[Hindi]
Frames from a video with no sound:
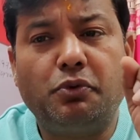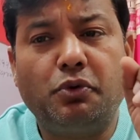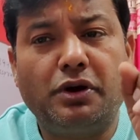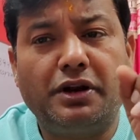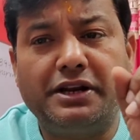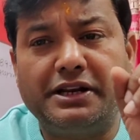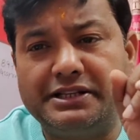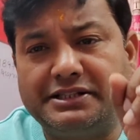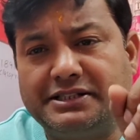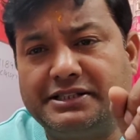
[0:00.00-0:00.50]

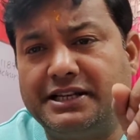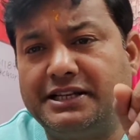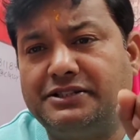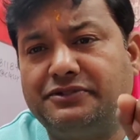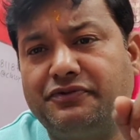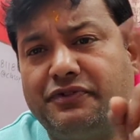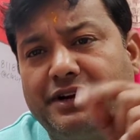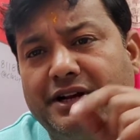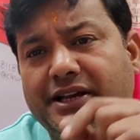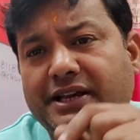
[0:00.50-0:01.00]
पूरा
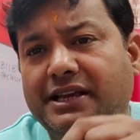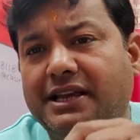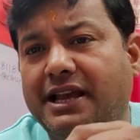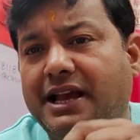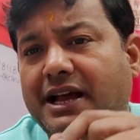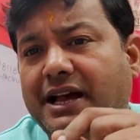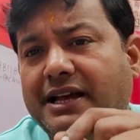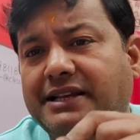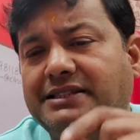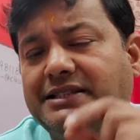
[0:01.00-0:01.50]
रिसर्च वर्क
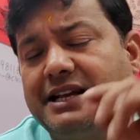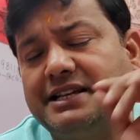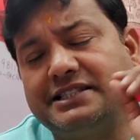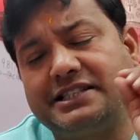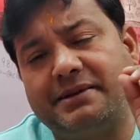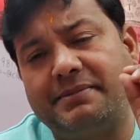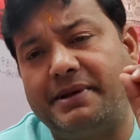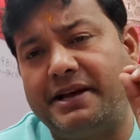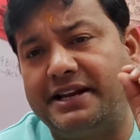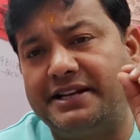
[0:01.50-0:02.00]
यहाँ इस
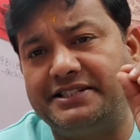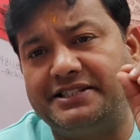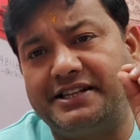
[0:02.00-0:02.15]
आंसर में आना